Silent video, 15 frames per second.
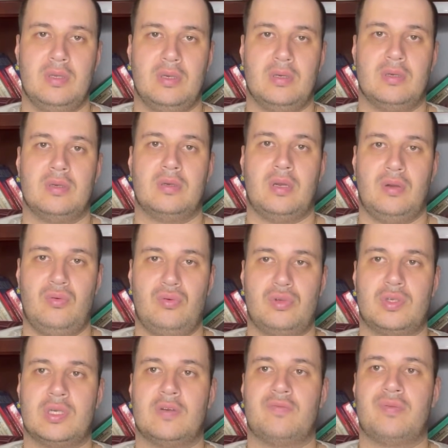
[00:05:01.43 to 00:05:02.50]
а,
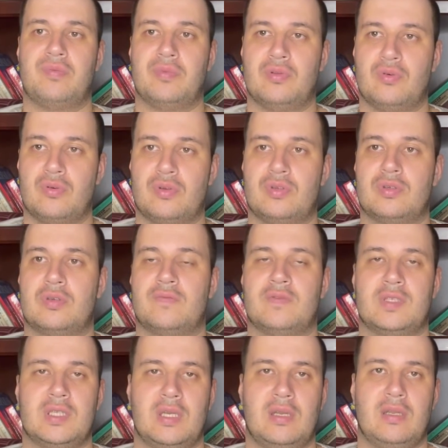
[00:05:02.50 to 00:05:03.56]
огурчиков, помидорчиков,
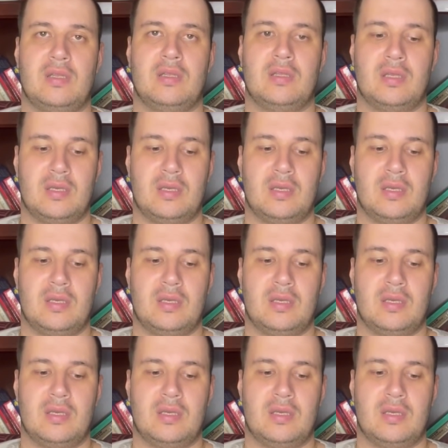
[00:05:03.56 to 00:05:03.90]
зелени и так